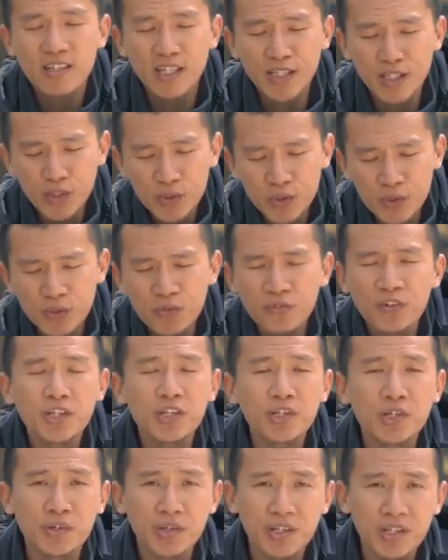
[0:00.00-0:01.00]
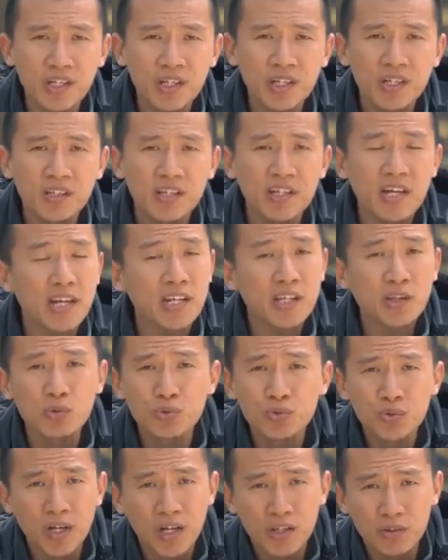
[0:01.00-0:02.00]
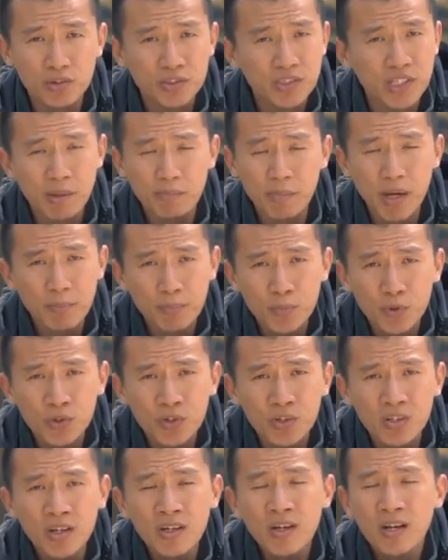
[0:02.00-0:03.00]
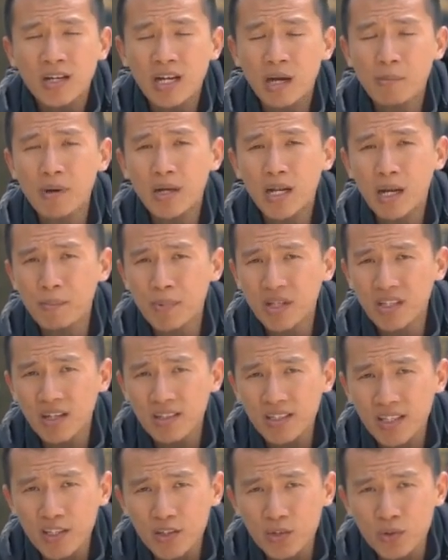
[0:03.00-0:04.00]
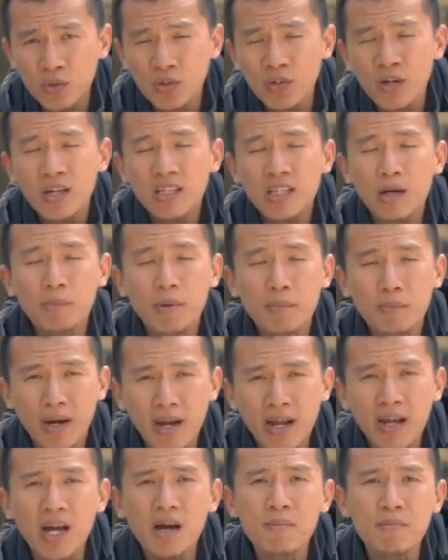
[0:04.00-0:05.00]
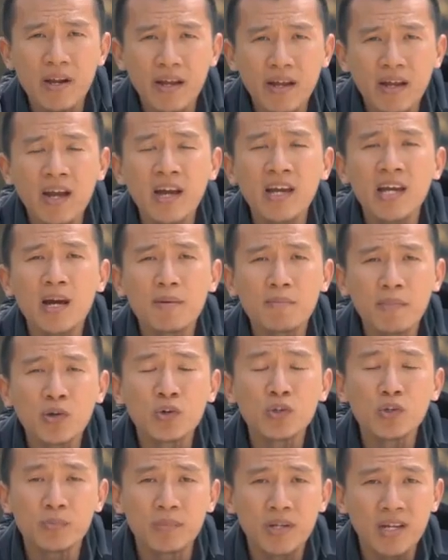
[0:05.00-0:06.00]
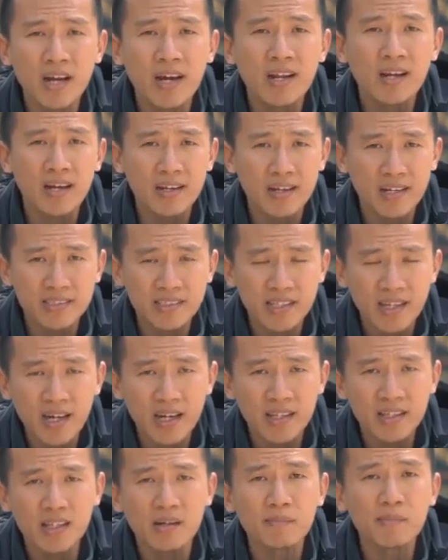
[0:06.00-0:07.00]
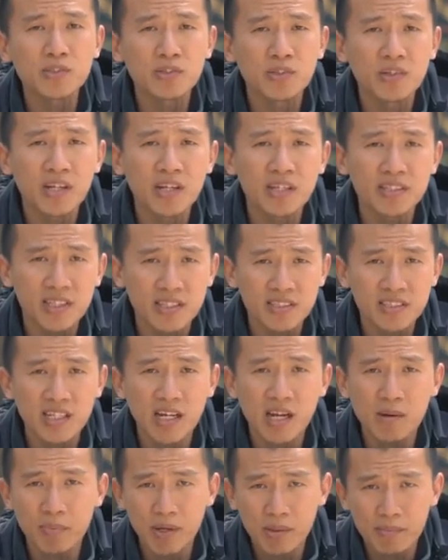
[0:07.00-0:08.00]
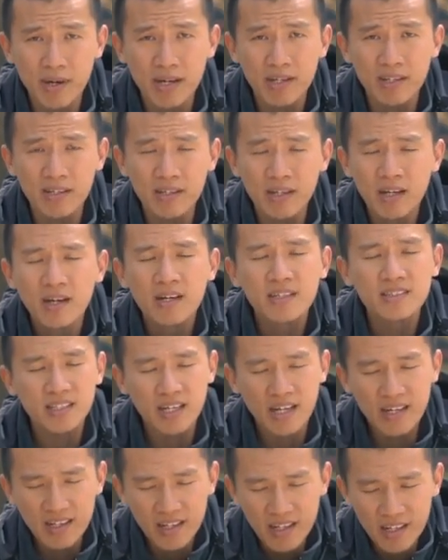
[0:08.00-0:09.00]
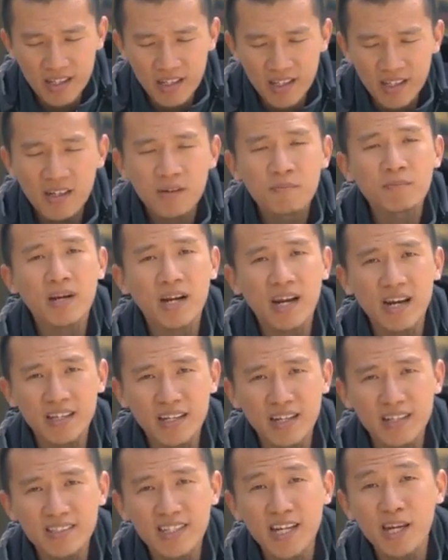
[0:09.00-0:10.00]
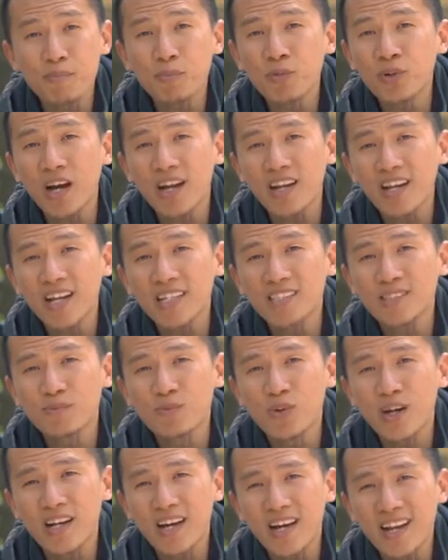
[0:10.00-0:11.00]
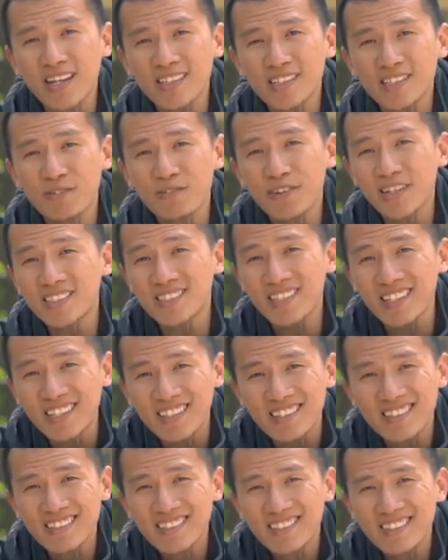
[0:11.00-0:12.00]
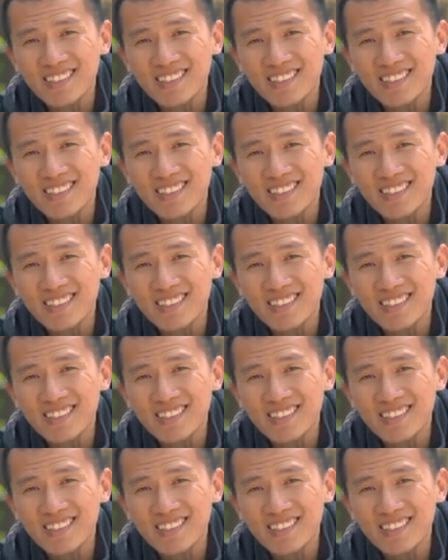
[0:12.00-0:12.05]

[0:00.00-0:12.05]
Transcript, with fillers: Tentu video ini tidak ditujukan untuk siapapun, nama-nama tertentu, tapi mereka-mereka yang mau untuk mendengarkan nasihat termasuk diri saya secara pribadi. Sekali lagi, perkataan saya pun adalah sebuah narasi fiksi.